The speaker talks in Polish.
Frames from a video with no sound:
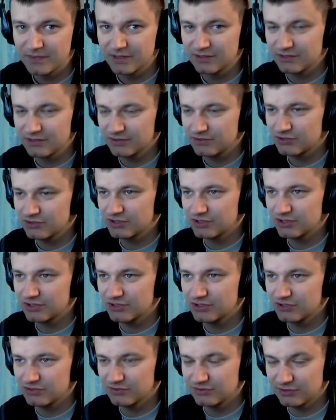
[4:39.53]
jest
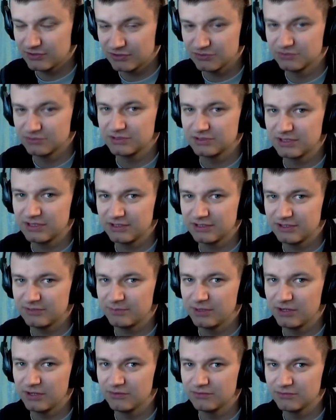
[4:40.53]
40 sekund na
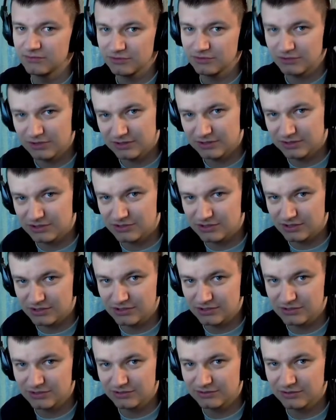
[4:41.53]
respawn, no to ja te
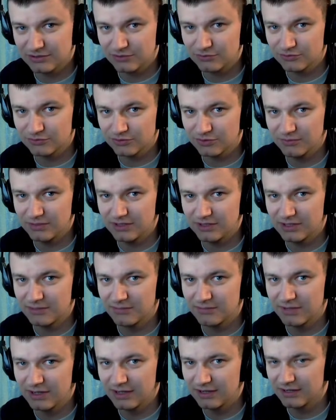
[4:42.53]
40 sekund
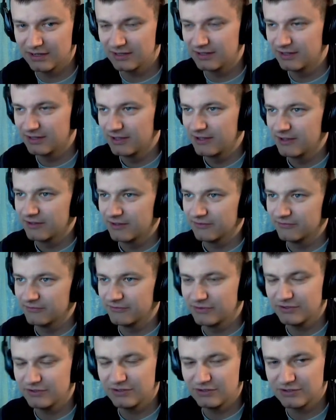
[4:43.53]
omijam, ale
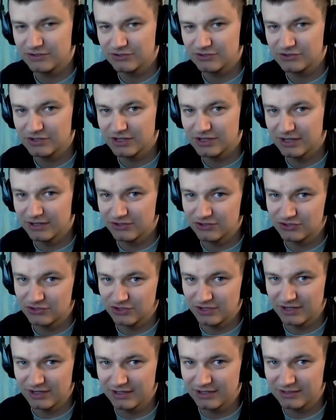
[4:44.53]
wy ich nie
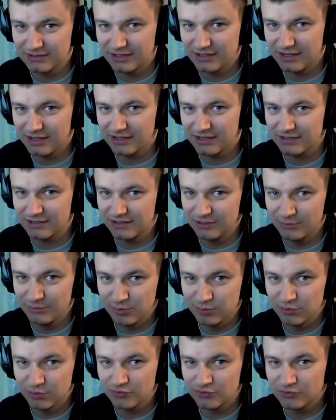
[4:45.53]
czekaliście, a ja tak. I po
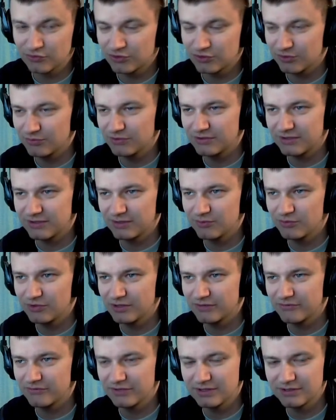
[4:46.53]
prostu to mi
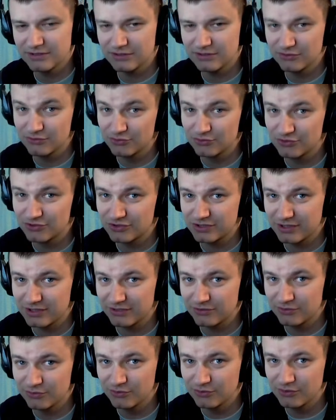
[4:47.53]
zajmuje więcej dużo
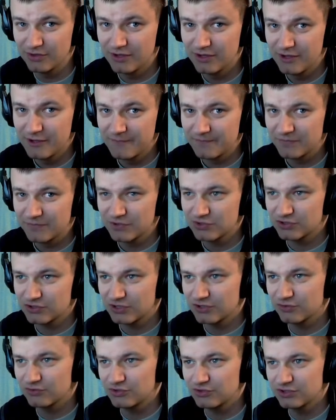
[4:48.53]
czasu, niż
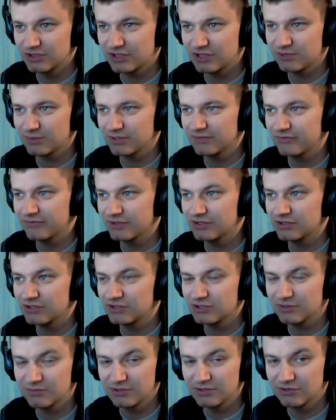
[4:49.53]
jak odcinek ma
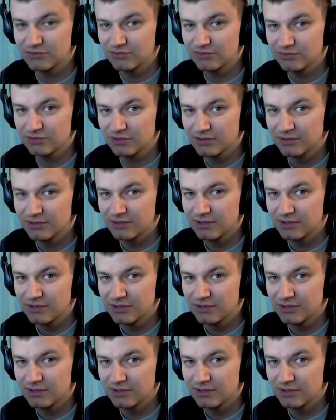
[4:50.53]
20 minut,